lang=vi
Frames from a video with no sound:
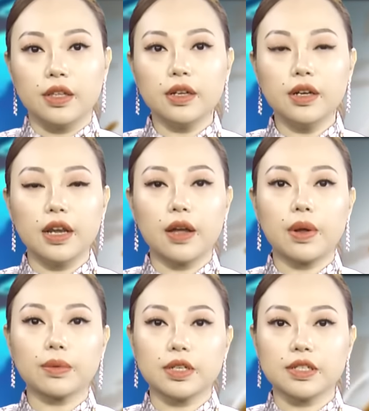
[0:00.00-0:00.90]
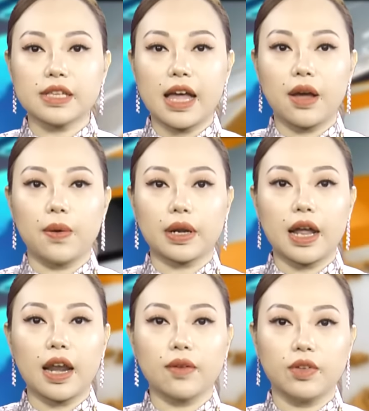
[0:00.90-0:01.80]
Những người lao động từ xa hoặc
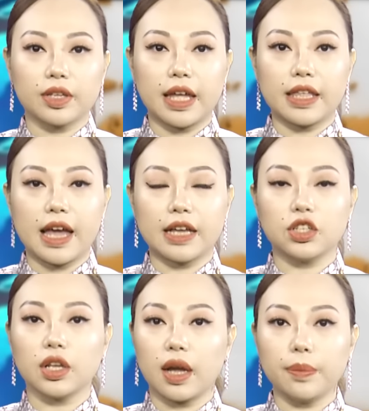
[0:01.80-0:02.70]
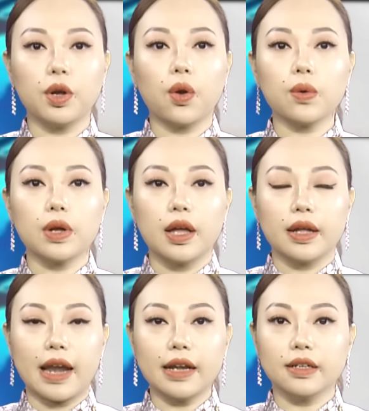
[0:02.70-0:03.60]
đang làm việc tại nhà trên khắp nước Úc
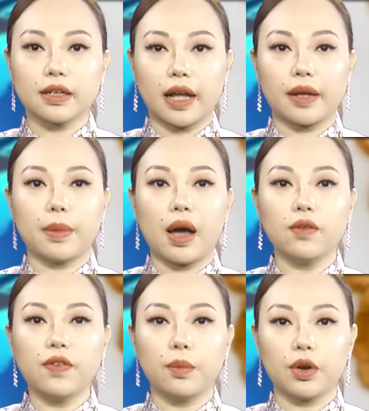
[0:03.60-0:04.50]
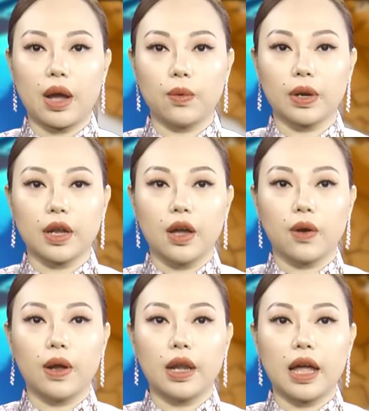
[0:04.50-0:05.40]
đã được cảnh báo về một đạo luật
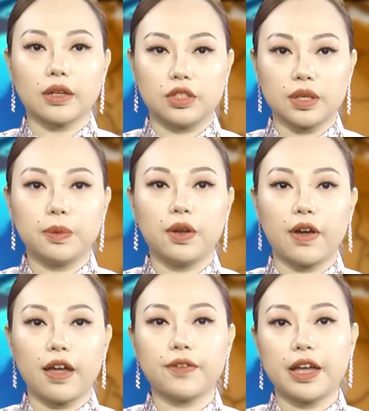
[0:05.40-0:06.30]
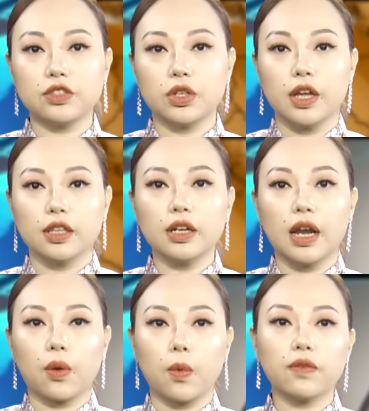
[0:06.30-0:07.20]
gọi là WFH, tức
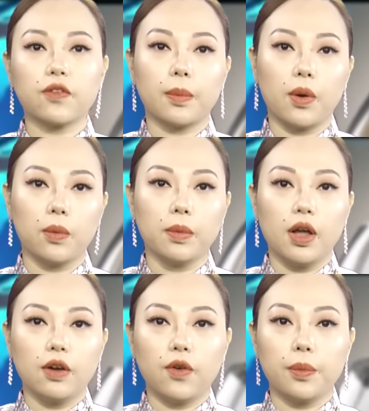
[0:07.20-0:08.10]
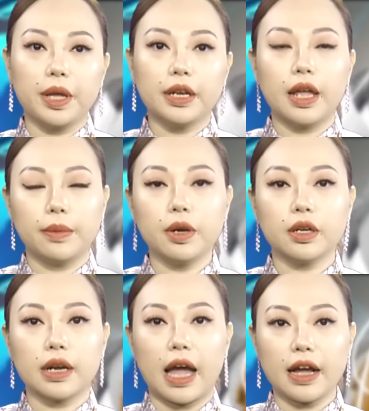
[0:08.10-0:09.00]
là Work From Home, phổ biến đến
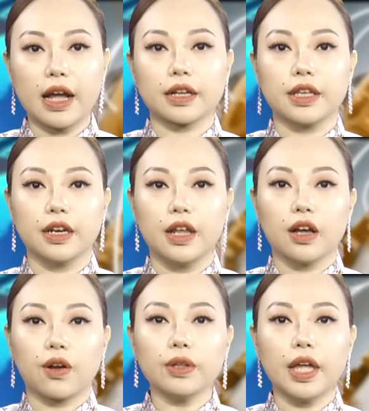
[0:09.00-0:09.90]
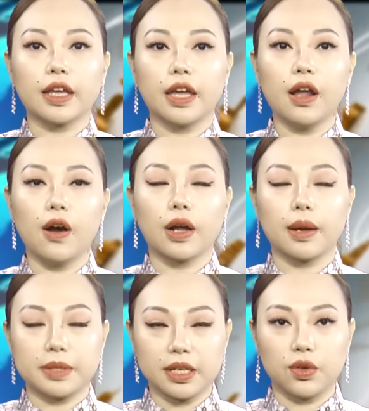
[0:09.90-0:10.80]
mức đáng ngạc nhiên, có thể khiến họ
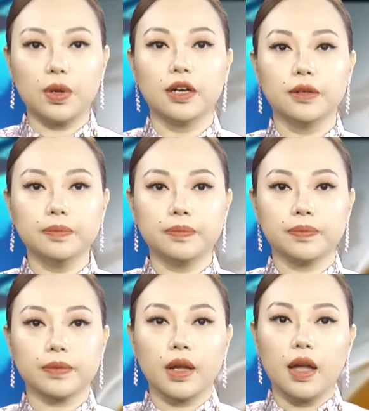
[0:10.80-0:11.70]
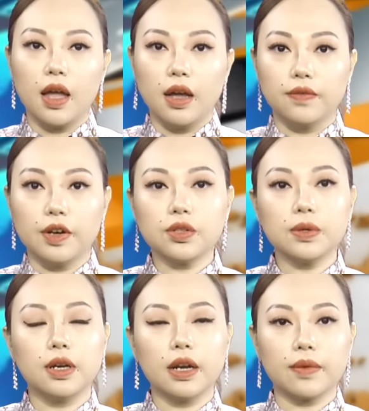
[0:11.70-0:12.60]
gặp rắc rối lớn. Với
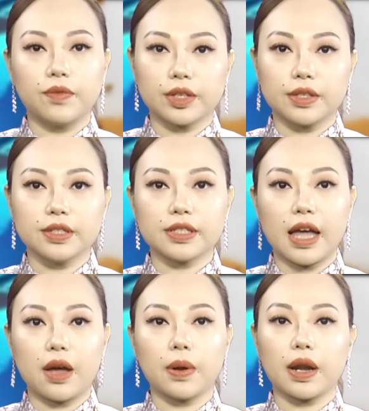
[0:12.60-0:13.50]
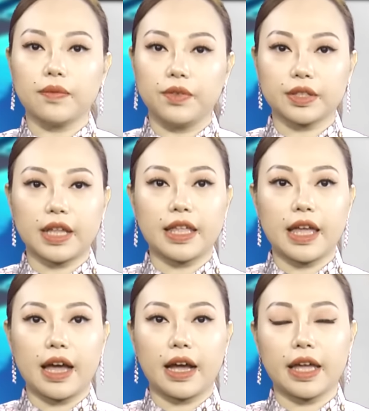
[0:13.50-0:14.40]
xu hướng làm việc từ xa hoặc làm việc tại
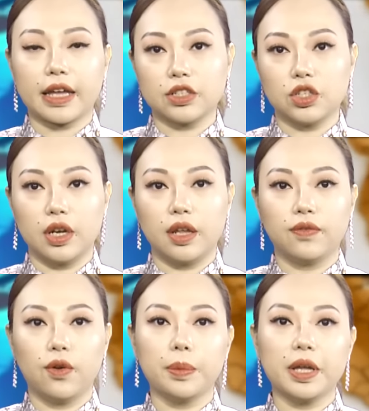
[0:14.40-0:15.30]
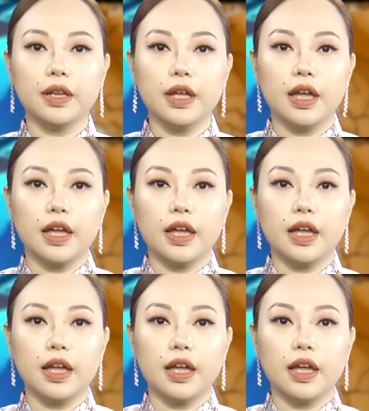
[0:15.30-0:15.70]
nhà ngày càng trở nên phổ biến,